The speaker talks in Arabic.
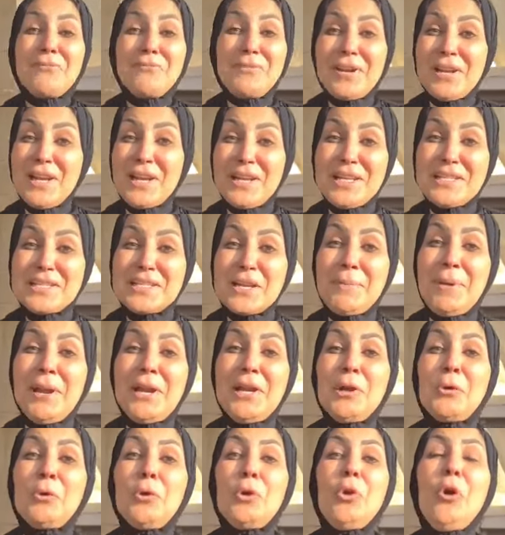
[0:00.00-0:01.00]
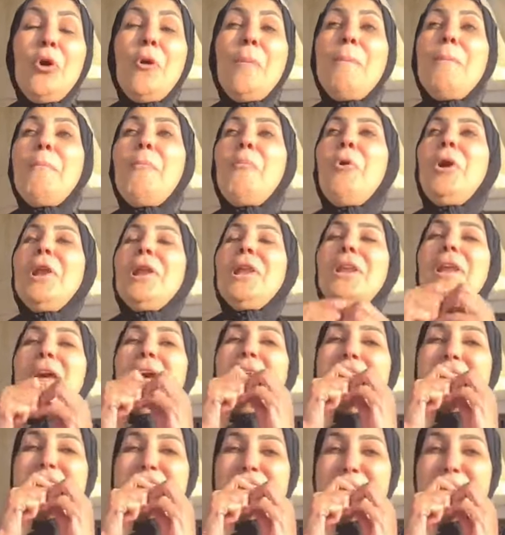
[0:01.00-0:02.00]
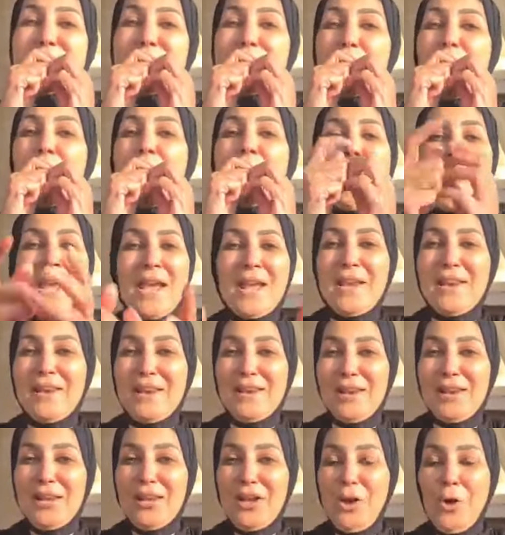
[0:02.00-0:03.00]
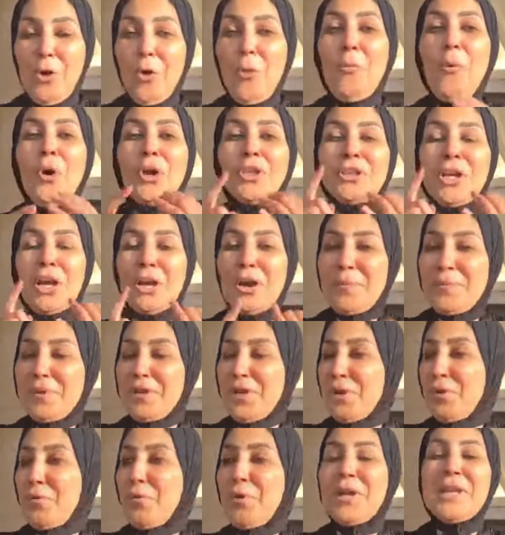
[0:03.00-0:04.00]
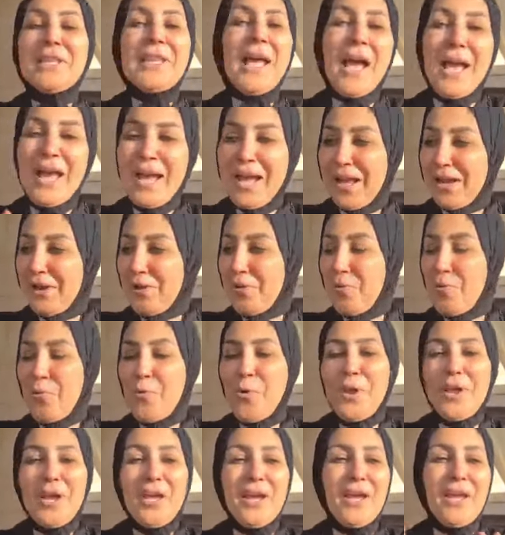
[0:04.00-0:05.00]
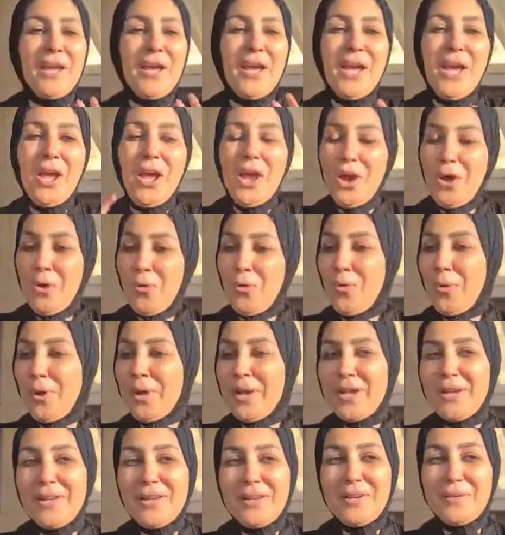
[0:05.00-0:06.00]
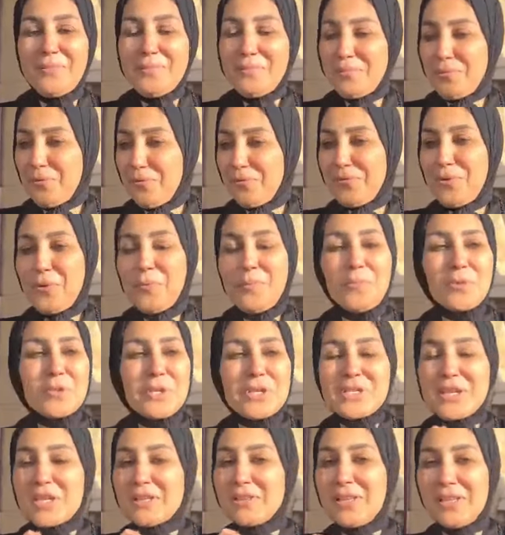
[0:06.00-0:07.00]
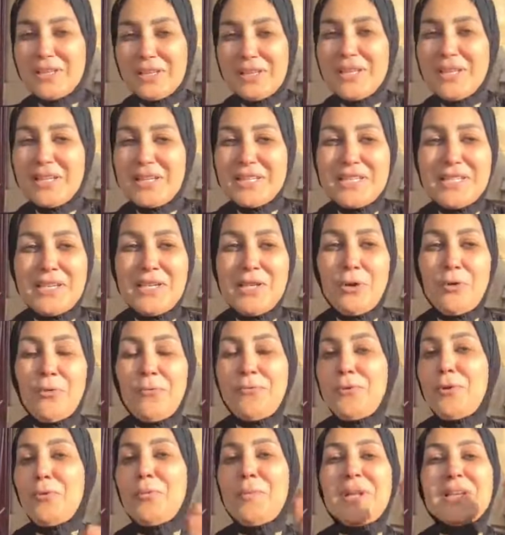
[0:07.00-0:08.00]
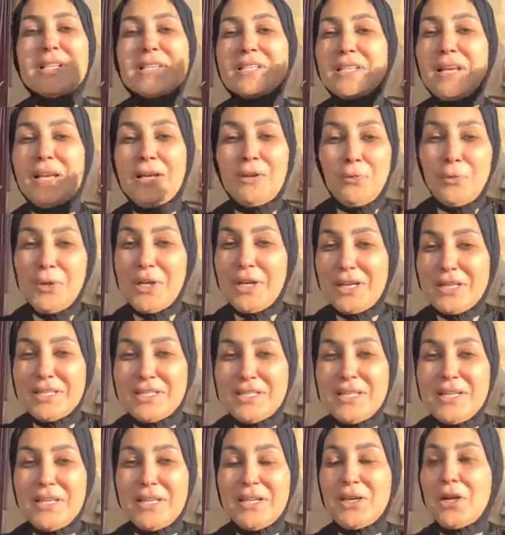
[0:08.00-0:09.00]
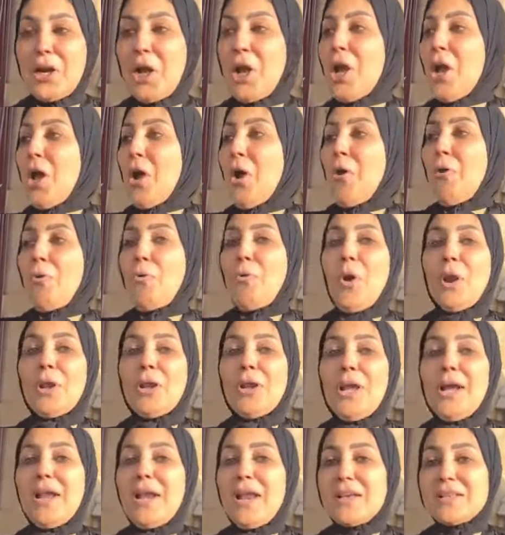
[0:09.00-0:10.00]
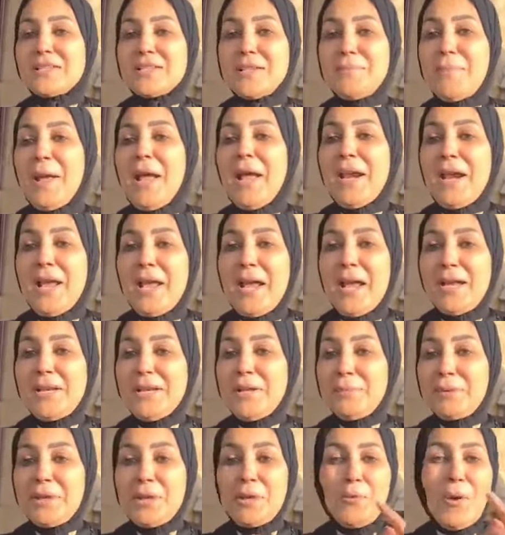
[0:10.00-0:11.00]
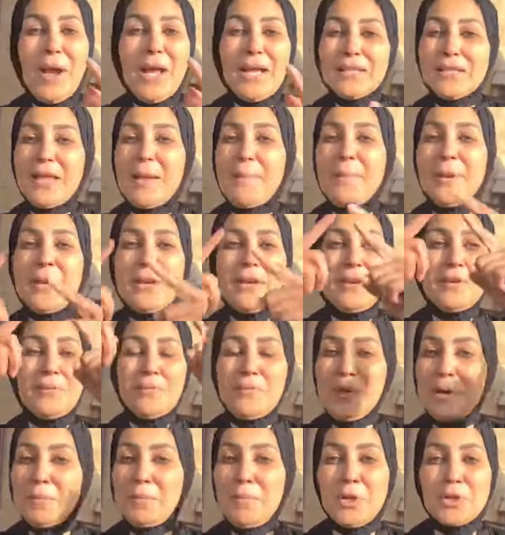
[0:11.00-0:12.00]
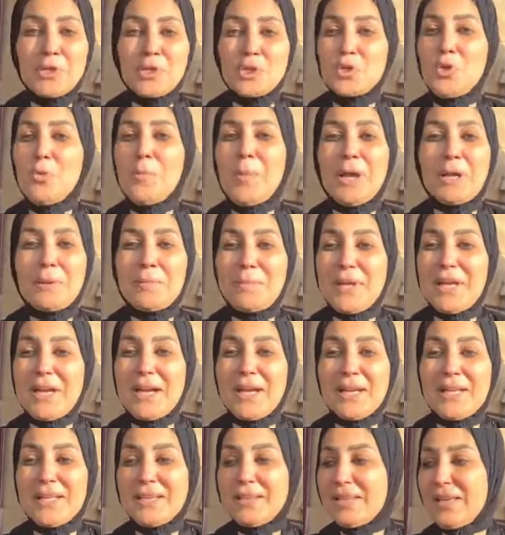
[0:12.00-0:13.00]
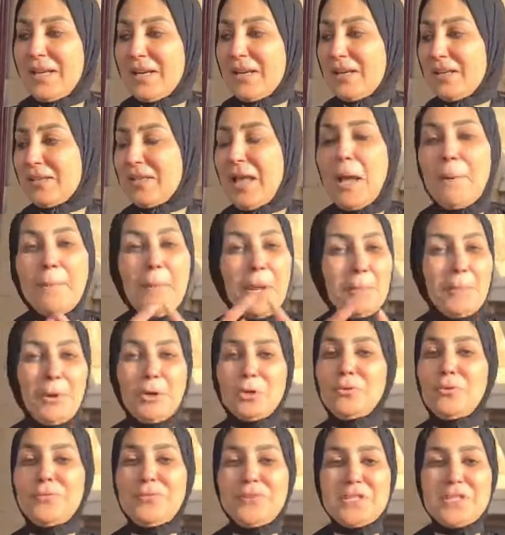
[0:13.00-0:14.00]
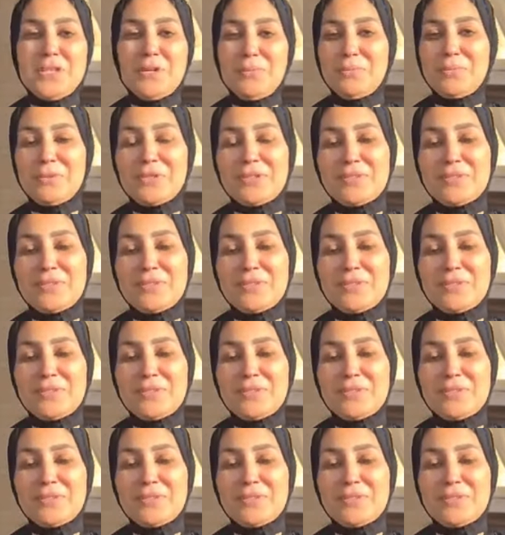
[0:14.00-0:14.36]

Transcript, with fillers: الفنانين زمايلي كلهم والله العظيم جمال ومحترمين وجدعان و... و... وفيهم متصدقين كتير وفيهم ناس حلوين كتير والله العظيم انا يعني يمكن واحده من من منظومه كبيره جدا تعمل برضو في صمت